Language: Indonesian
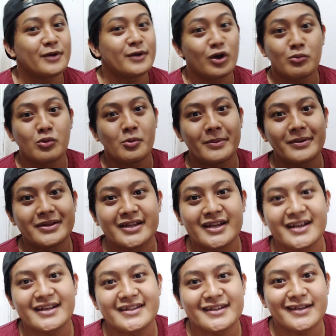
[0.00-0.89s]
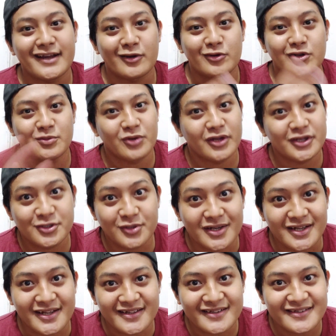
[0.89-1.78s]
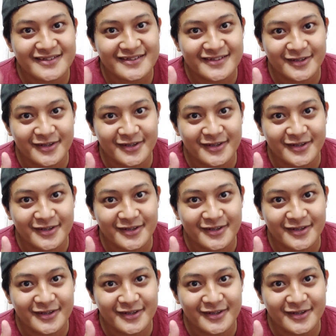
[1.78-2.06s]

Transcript: pengumumannya ketika aku udah mulai jualan